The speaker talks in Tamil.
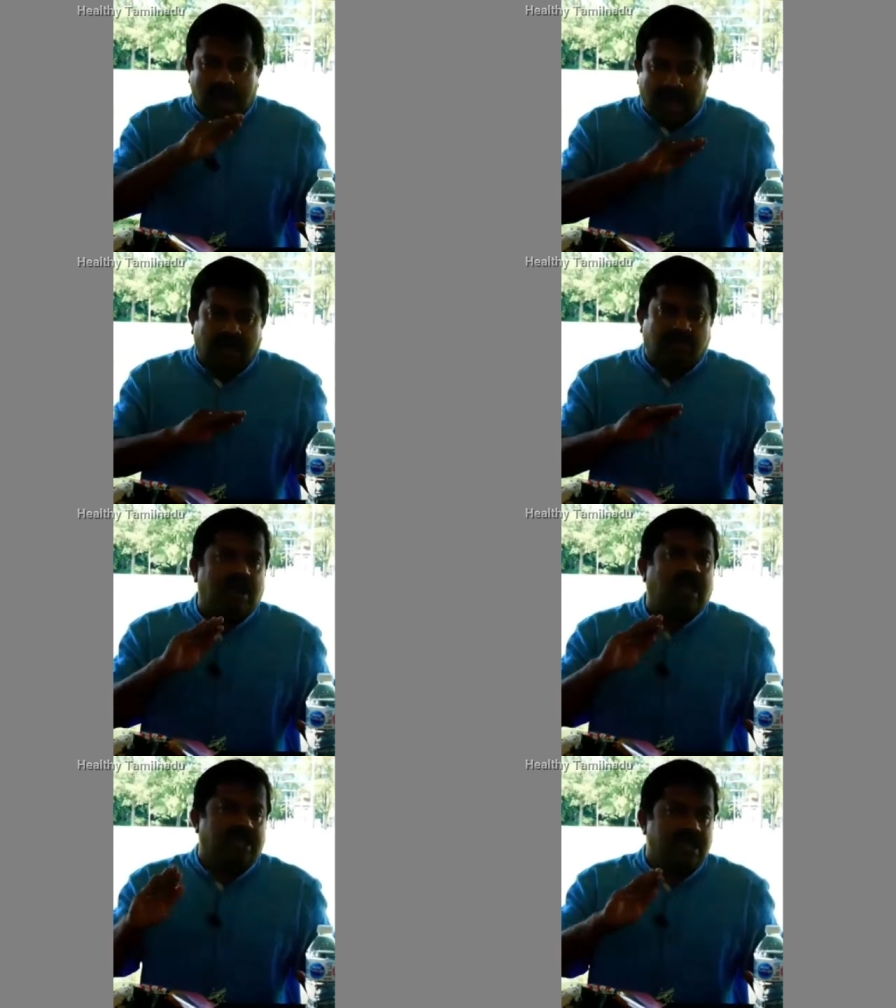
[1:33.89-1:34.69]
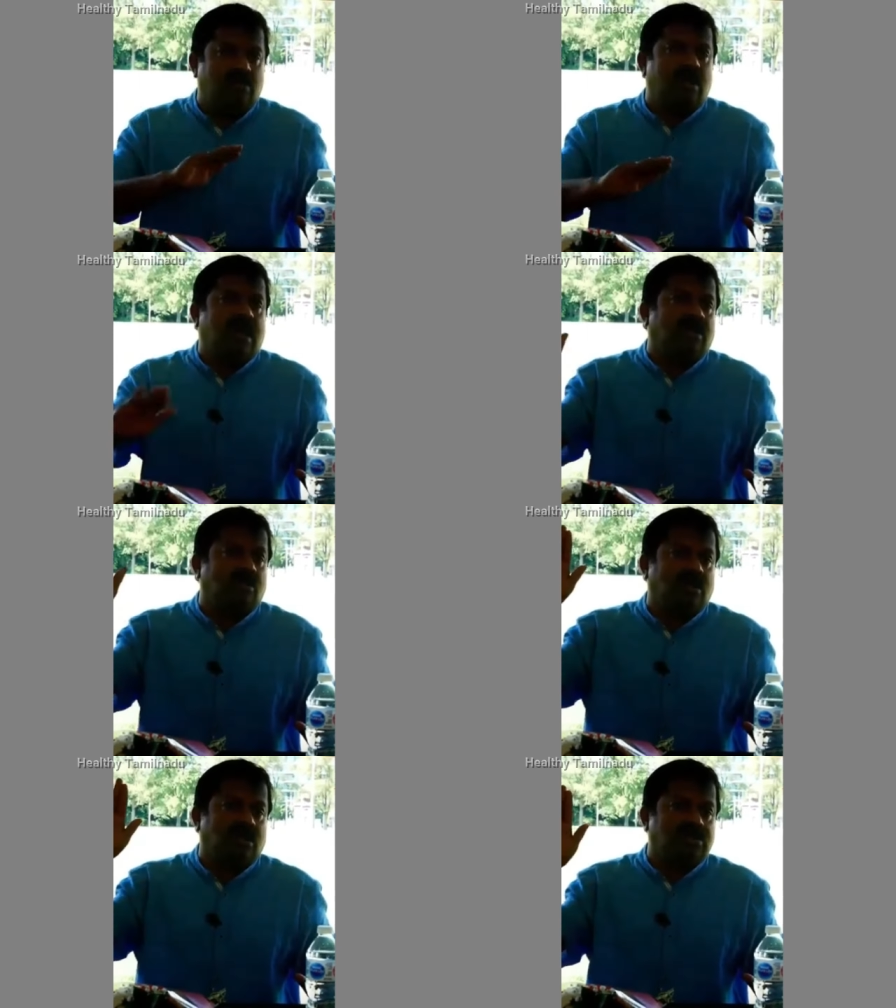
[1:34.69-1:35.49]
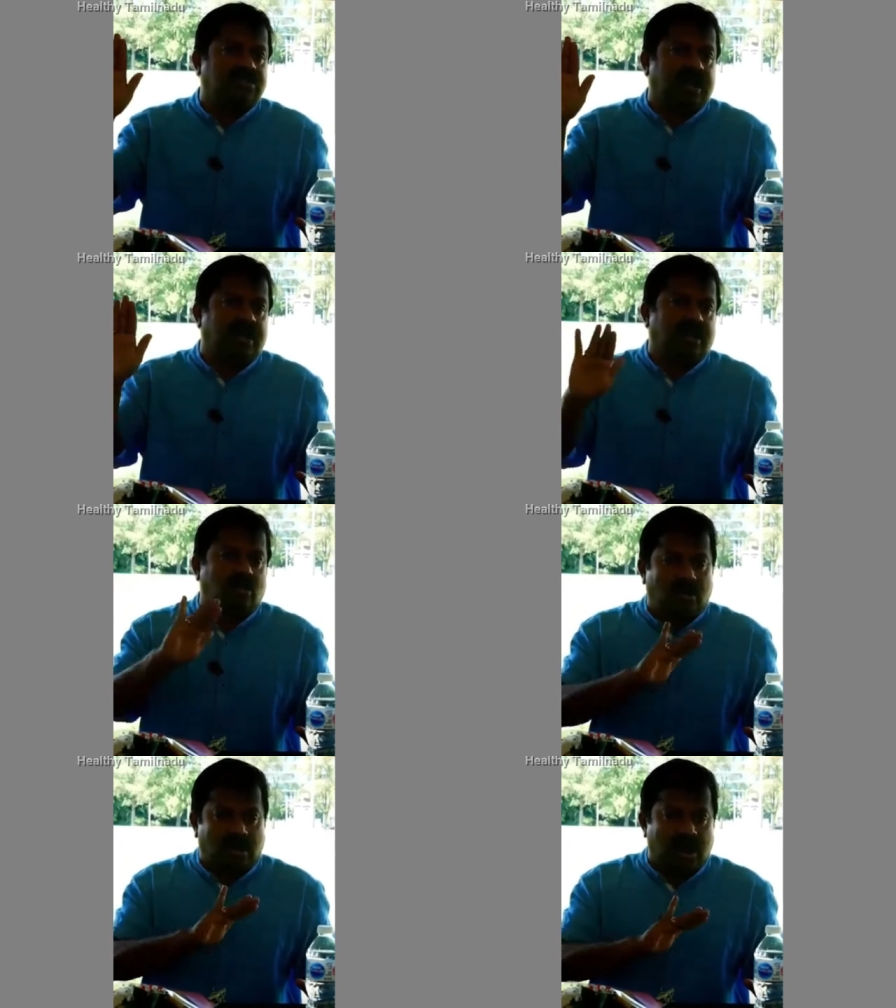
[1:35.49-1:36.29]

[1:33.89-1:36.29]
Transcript: நார்மலாக இயல்பான ஒரு சைல்டு ஒரு